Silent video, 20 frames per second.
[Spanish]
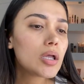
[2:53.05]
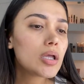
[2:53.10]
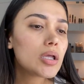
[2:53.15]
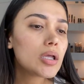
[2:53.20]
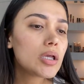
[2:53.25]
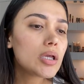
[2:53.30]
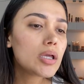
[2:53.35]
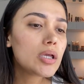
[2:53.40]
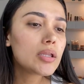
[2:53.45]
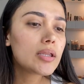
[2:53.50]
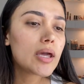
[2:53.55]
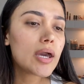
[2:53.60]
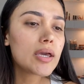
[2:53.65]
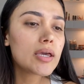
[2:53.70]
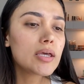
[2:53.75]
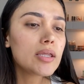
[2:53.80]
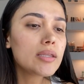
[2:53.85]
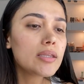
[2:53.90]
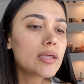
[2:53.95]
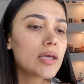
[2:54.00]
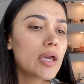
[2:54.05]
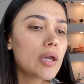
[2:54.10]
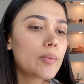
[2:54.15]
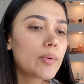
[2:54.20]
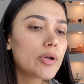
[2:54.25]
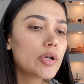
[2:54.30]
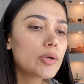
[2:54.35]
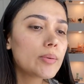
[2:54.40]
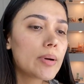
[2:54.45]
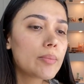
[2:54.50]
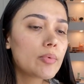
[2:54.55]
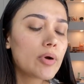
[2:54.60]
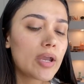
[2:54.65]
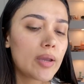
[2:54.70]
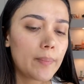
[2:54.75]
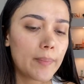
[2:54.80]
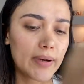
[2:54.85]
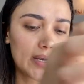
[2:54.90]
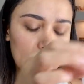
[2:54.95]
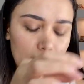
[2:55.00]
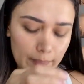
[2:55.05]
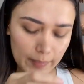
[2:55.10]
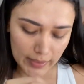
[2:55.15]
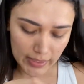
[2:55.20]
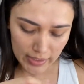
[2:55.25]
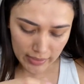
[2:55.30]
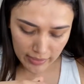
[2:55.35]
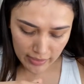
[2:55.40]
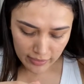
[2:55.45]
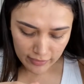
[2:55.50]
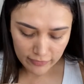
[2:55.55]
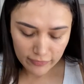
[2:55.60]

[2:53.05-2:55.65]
Y de ahí dije, bueno, vamos a esperar para dar